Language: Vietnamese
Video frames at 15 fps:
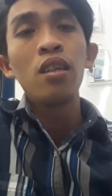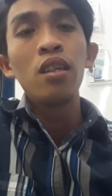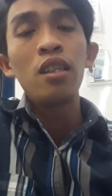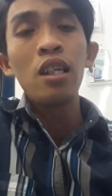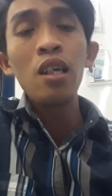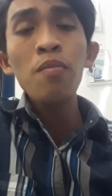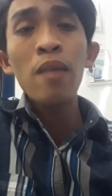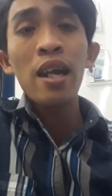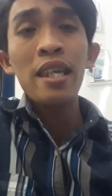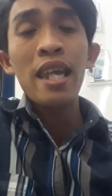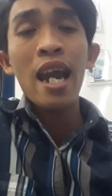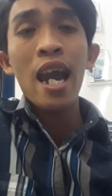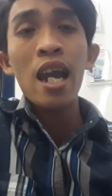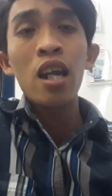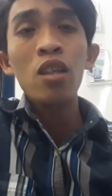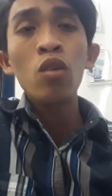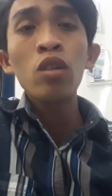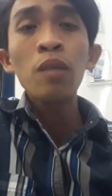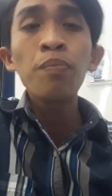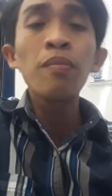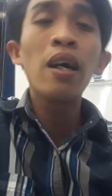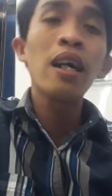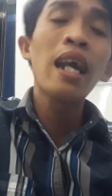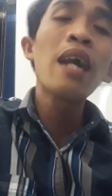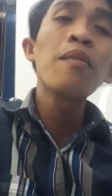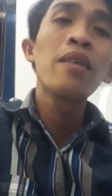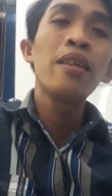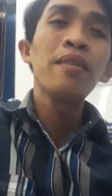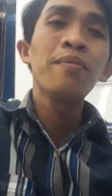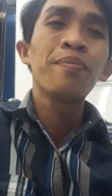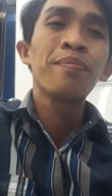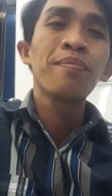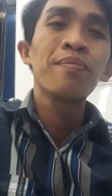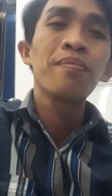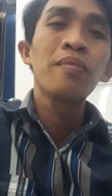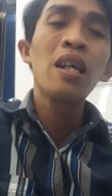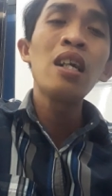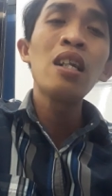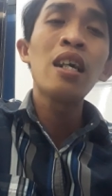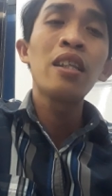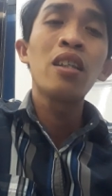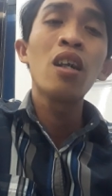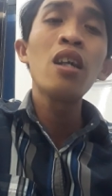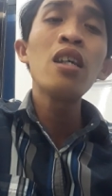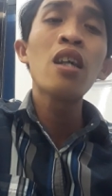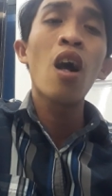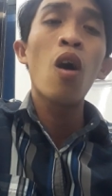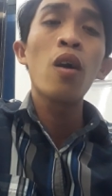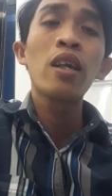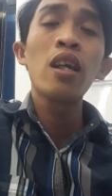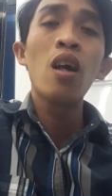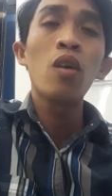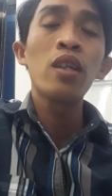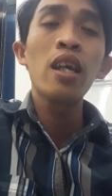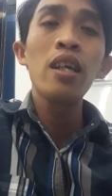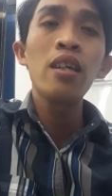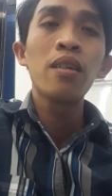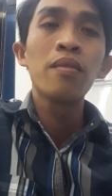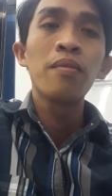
những mà nhà youtuber khác gì nữa đứng lên chửi hội chị đồ chi